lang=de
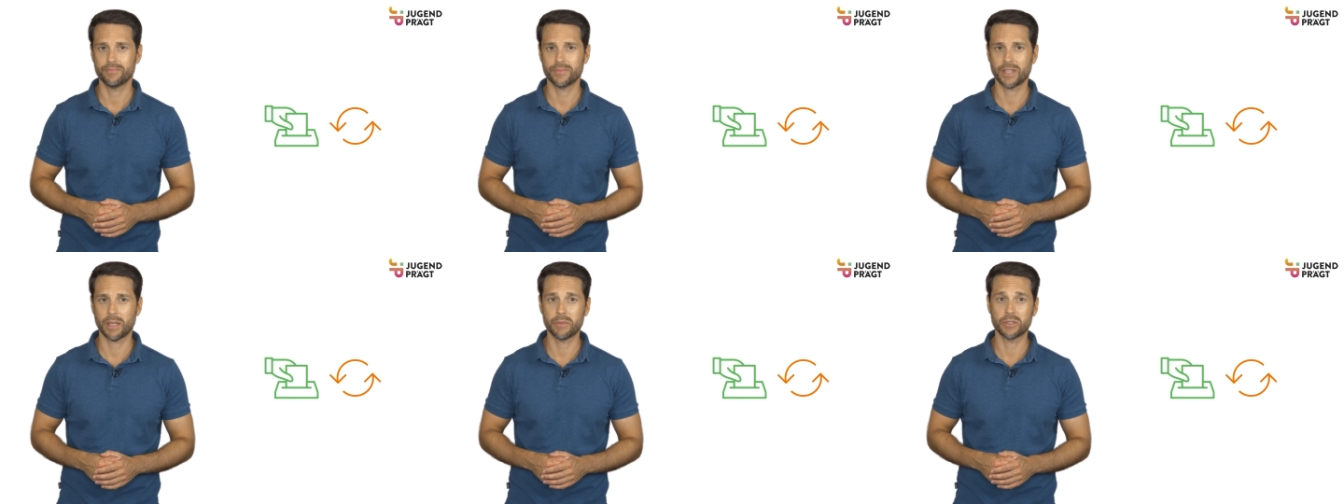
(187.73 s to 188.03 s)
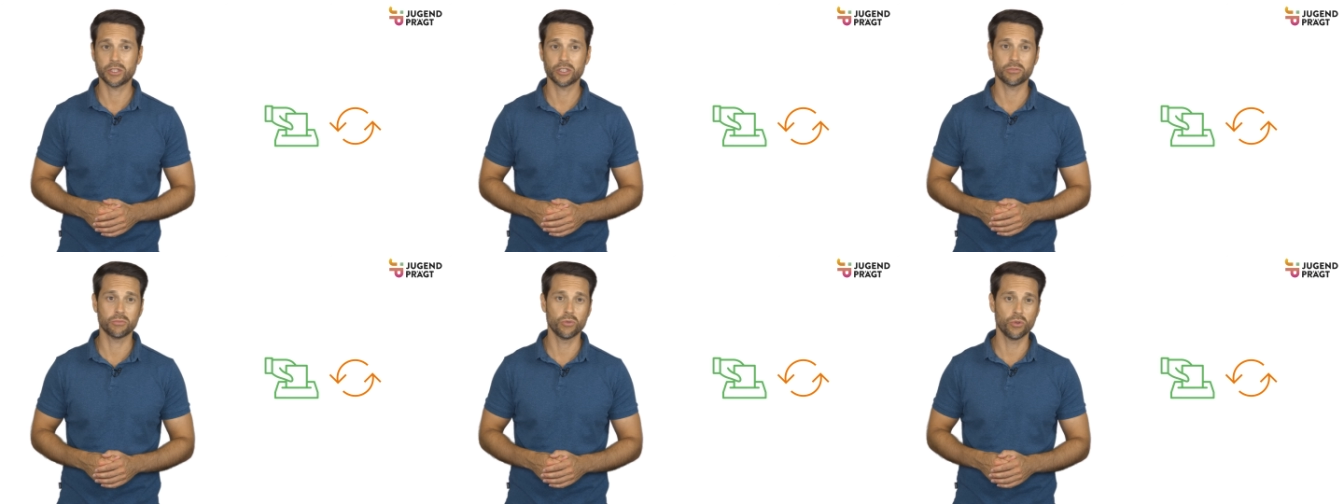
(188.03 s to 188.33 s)

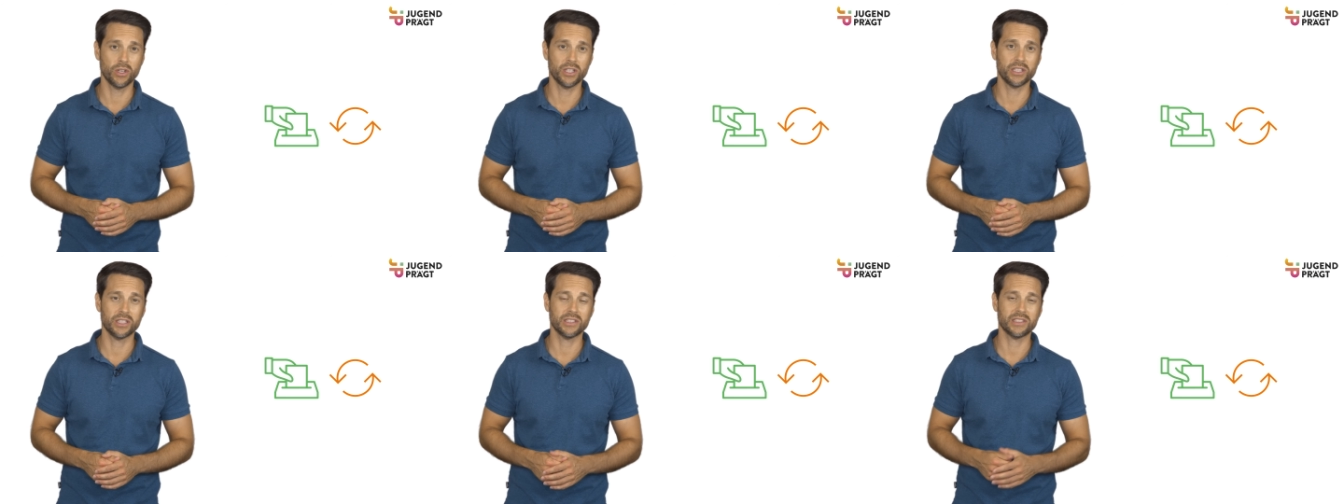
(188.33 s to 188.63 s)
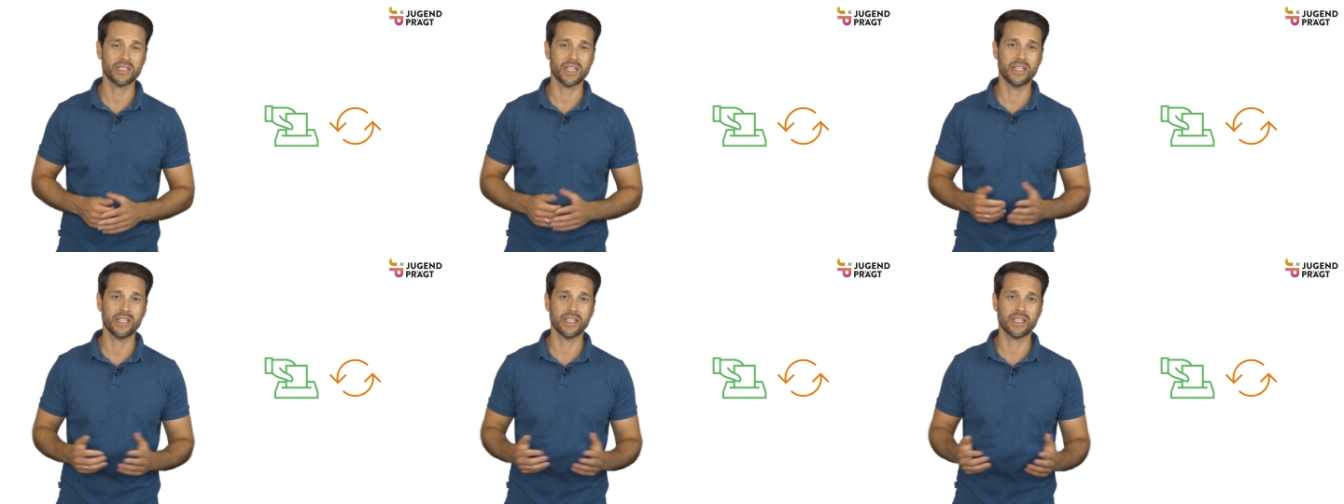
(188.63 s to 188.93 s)
damit es möglich
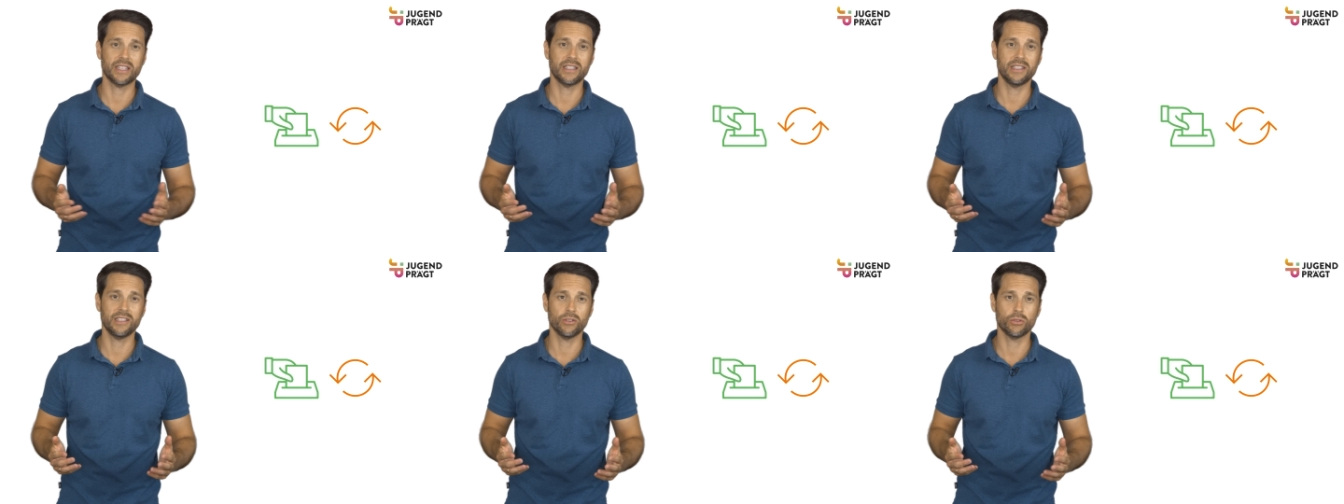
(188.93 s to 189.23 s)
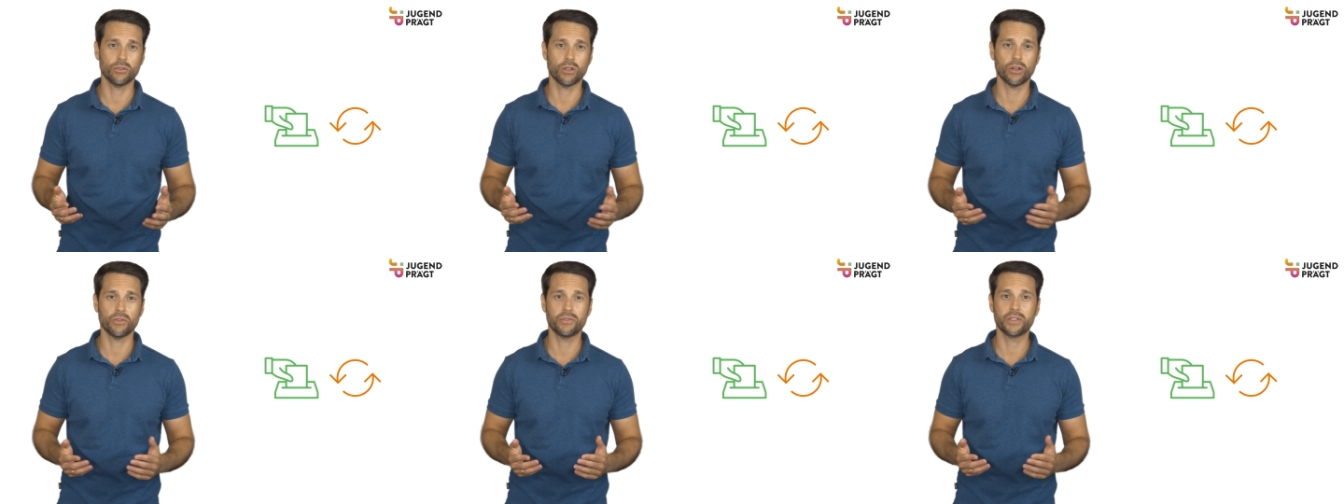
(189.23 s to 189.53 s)
ist, eine
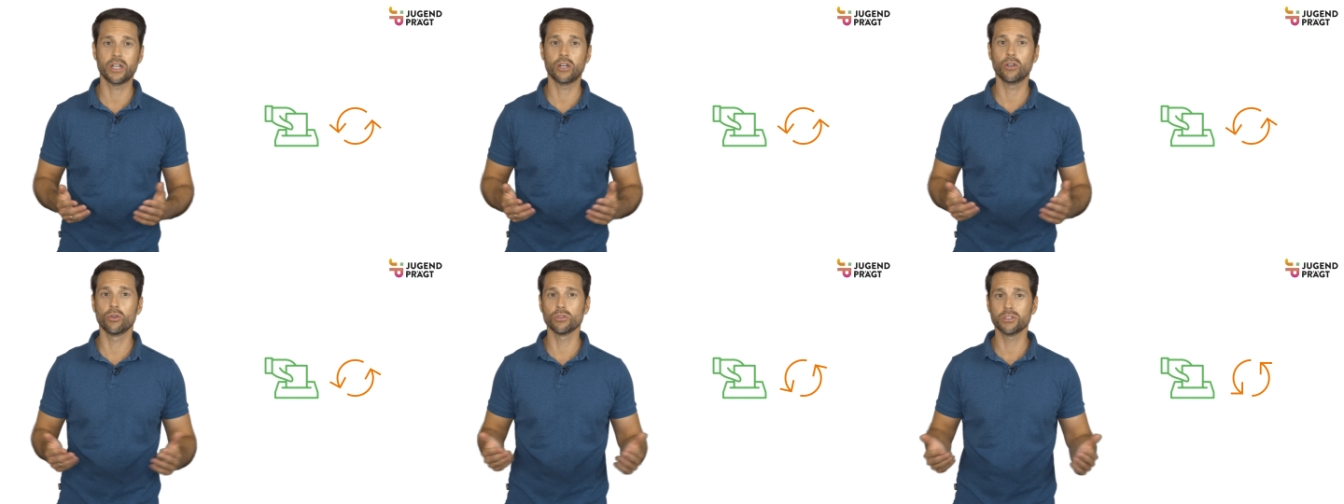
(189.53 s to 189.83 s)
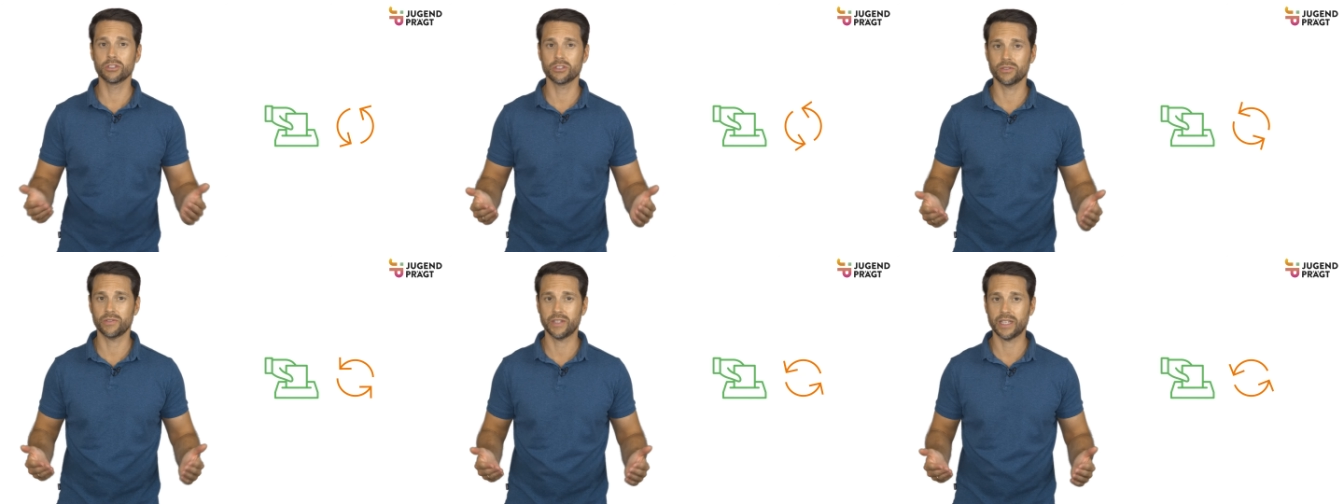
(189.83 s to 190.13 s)
Regierung auch wieder
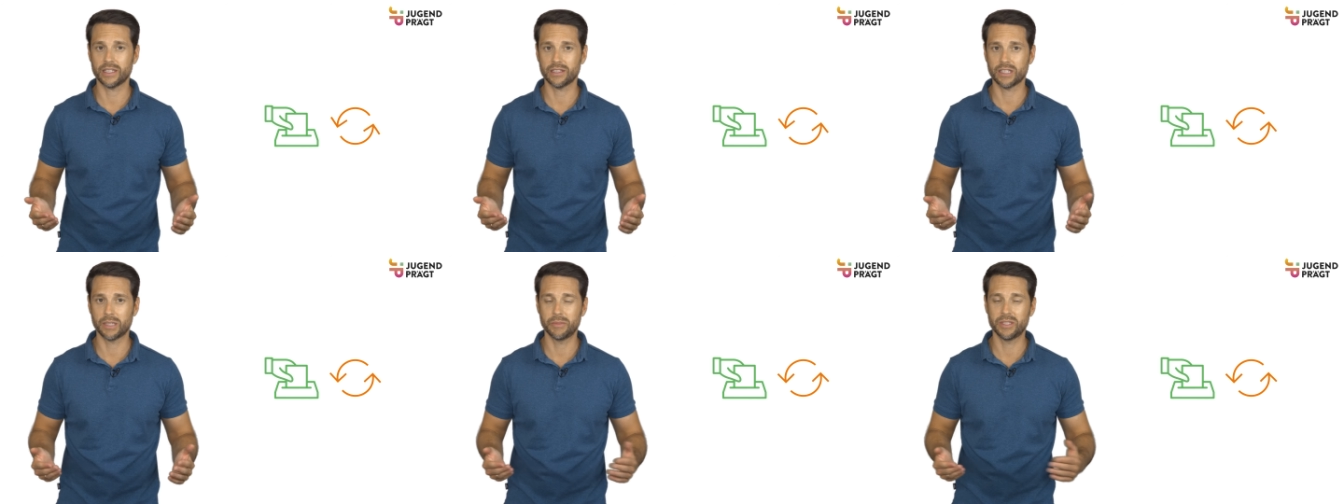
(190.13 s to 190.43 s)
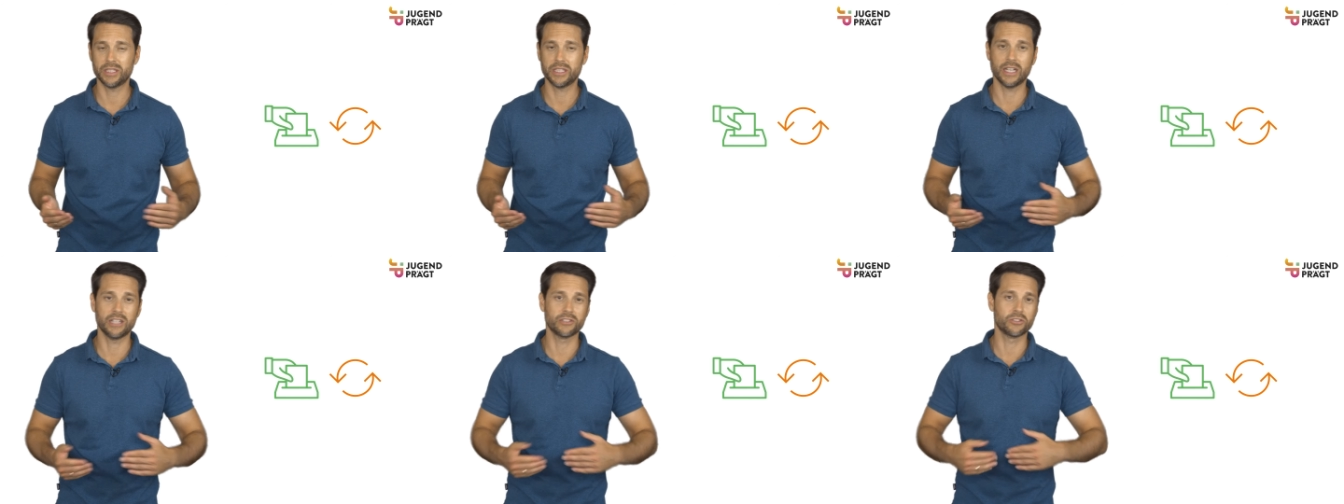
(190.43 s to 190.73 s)
loszuwerden,
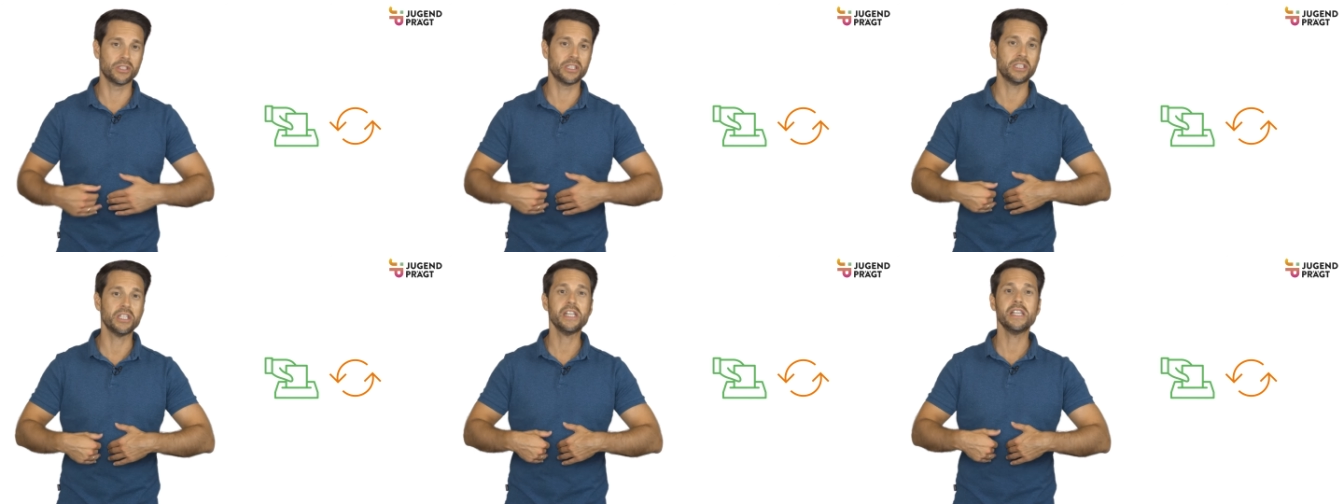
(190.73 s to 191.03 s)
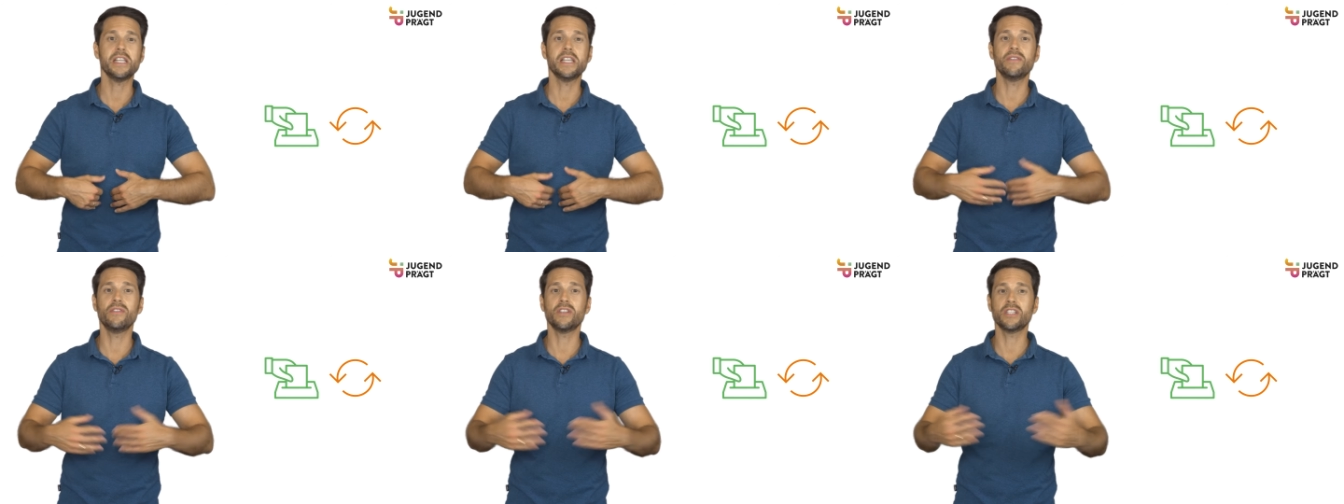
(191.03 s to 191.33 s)
damit die also
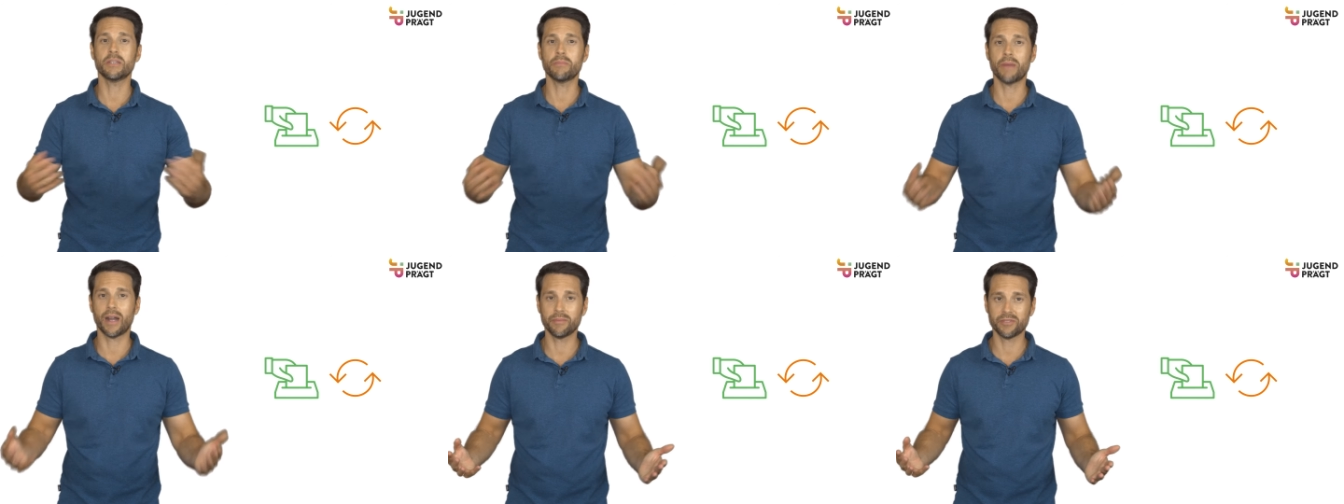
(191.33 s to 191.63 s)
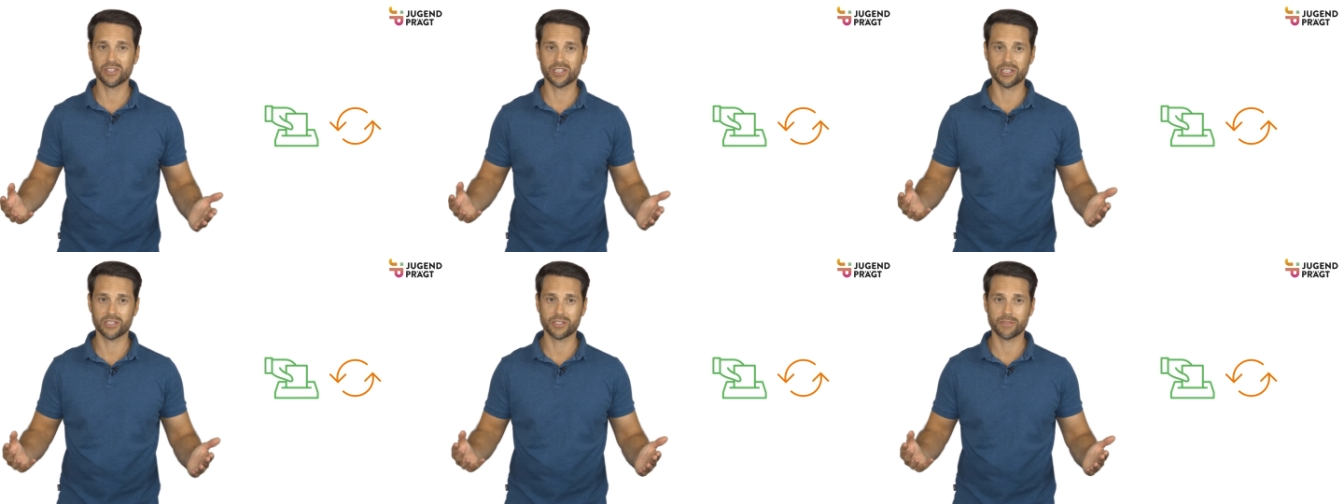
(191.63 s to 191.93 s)
nicht ewig im
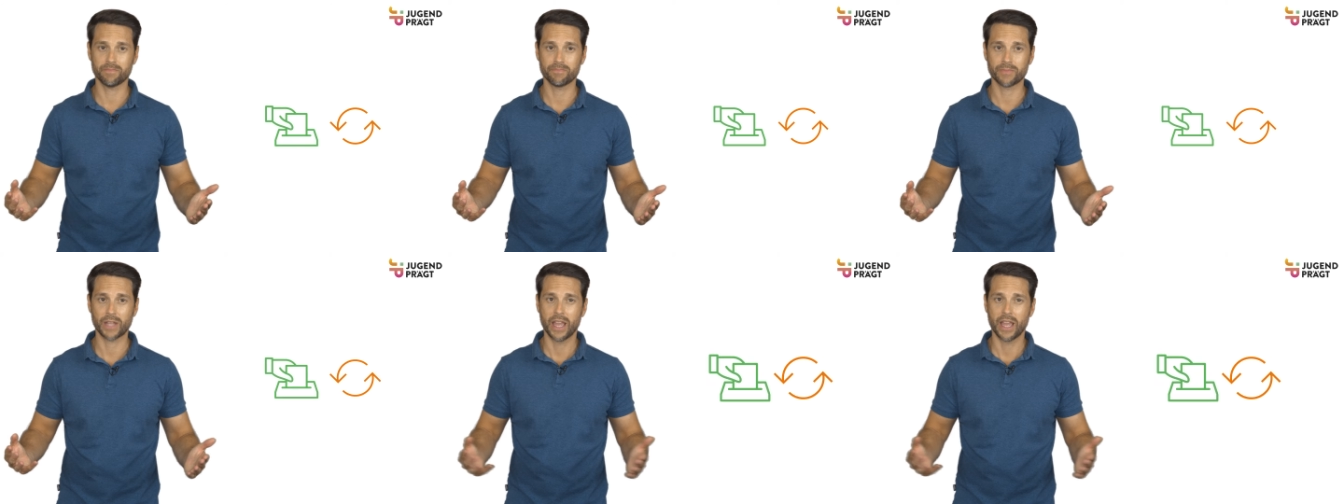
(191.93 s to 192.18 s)
Amt sind.